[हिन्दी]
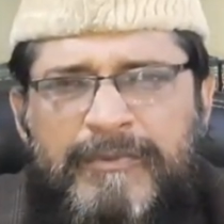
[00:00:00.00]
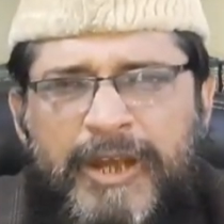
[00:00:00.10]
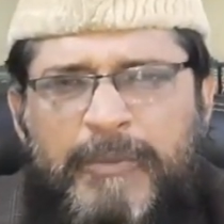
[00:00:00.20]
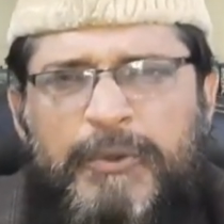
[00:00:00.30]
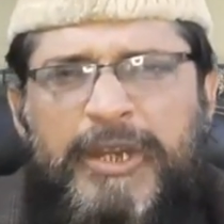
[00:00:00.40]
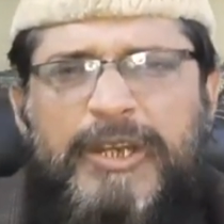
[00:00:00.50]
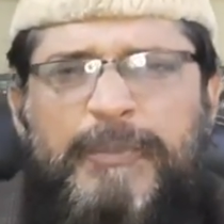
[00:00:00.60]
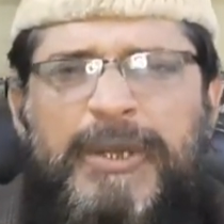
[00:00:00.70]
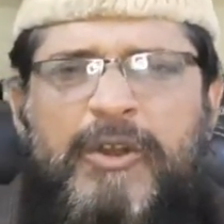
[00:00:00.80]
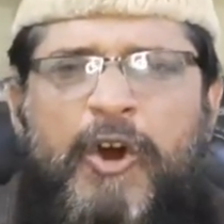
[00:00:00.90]
और पूरी की
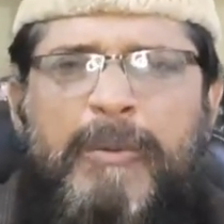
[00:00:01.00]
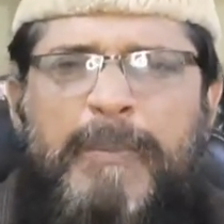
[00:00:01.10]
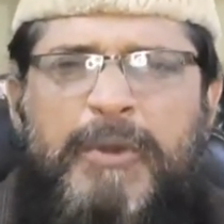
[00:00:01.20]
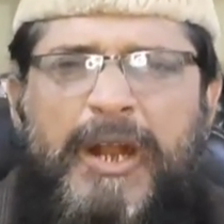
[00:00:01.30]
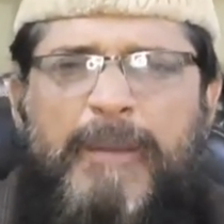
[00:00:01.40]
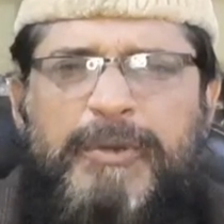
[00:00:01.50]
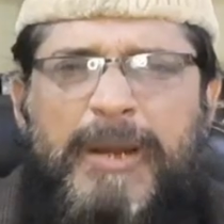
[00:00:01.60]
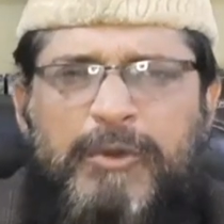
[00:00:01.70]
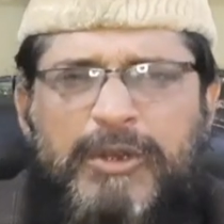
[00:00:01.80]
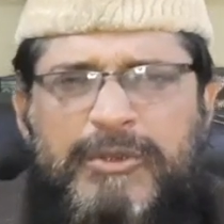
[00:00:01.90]
पूरी कौम और पूरा का पूरा
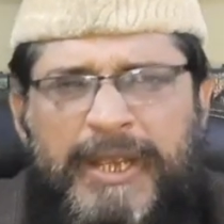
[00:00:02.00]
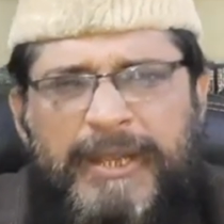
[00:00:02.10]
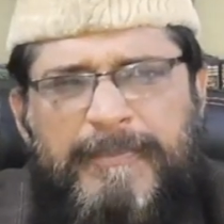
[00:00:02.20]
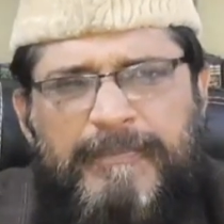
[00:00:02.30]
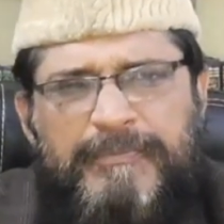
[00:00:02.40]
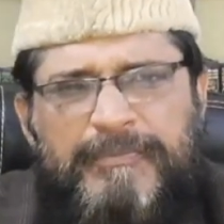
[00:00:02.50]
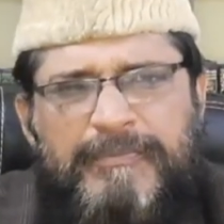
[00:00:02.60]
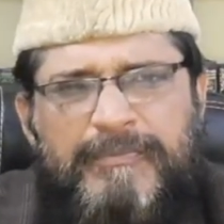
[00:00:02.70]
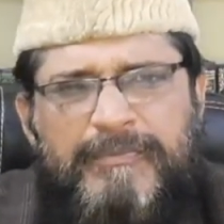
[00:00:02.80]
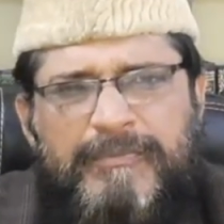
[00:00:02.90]
मुल्क जो है
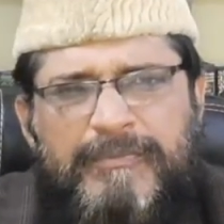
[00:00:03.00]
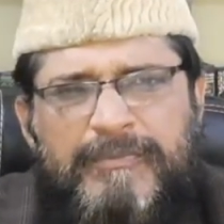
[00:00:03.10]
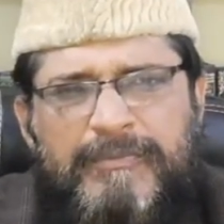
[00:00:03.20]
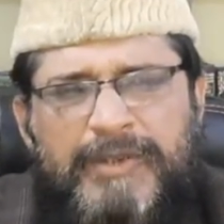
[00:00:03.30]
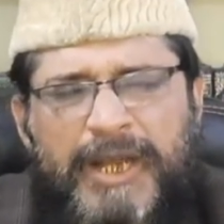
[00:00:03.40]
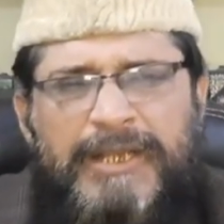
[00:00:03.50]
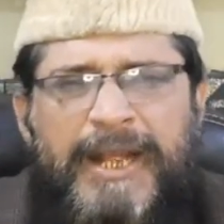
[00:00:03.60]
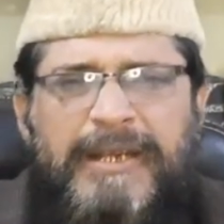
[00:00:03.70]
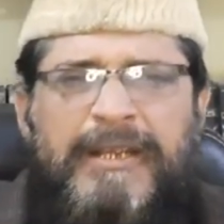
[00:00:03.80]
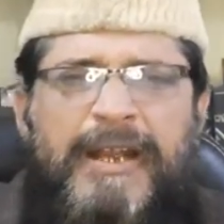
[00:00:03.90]

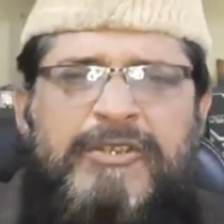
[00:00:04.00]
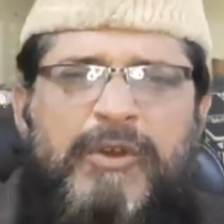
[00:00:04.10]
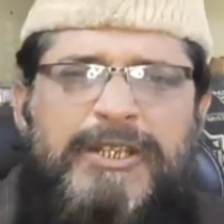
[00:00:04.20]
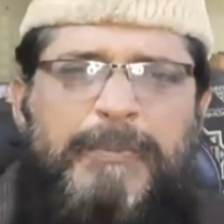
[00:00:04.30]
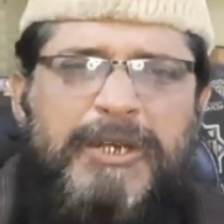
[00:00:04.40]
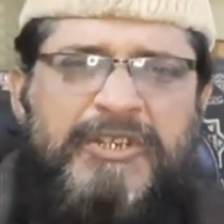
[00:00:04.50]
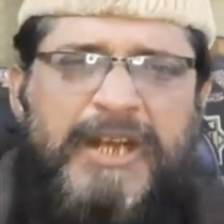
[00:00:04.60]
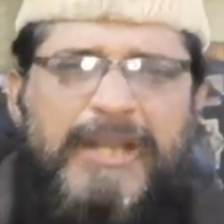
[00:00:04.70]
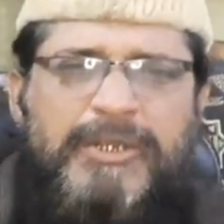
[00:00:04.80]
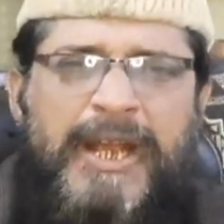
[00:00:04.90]
अल्लाह के गैज़ गज़ब का
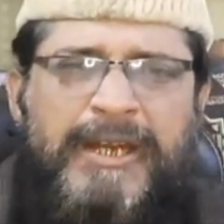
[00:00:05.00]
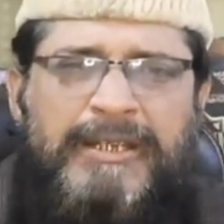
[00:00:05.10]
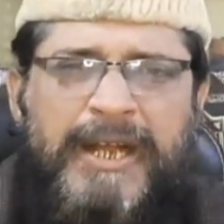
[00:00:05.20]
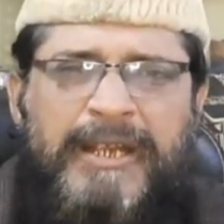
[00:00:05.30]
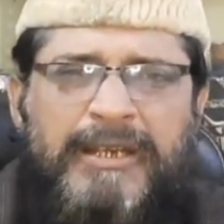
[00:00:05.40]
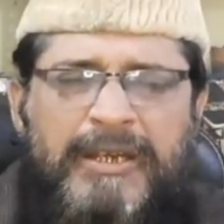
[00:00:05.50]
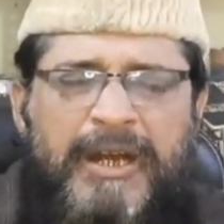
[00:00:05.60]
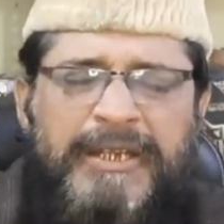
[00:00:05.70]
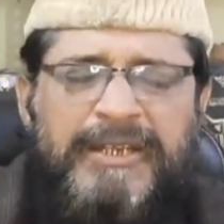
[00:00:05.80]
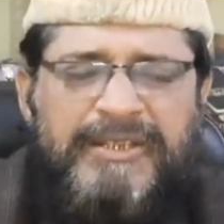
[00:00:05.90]
शिकार हो जाया करता है
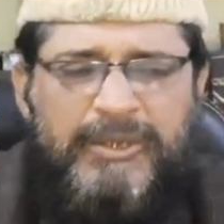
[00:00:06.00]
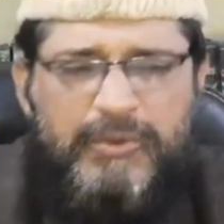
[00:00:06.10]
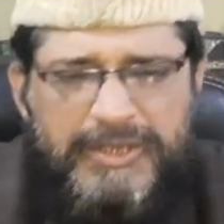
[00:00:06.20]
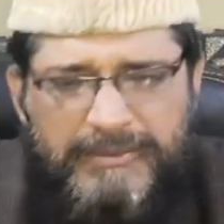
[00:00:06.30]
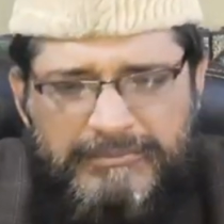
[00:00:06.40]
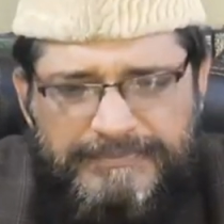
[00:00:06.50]
हदीस की रूह से